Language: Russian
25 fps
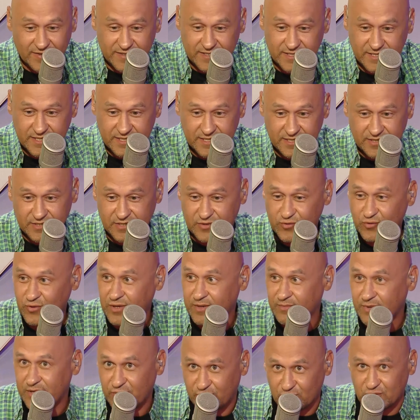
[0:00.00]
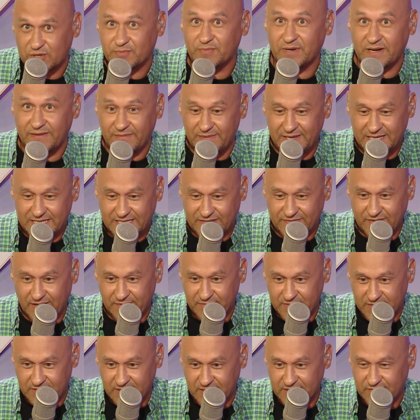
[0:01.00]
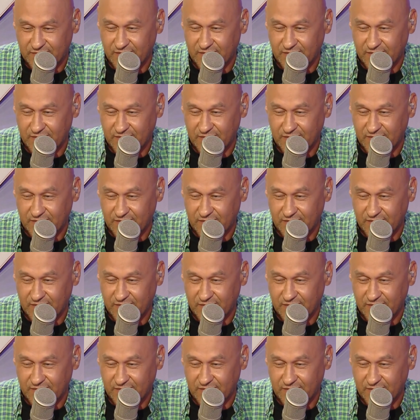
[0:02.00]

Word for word: Зислис. Ну и мы тоже были вместе с вами здесь,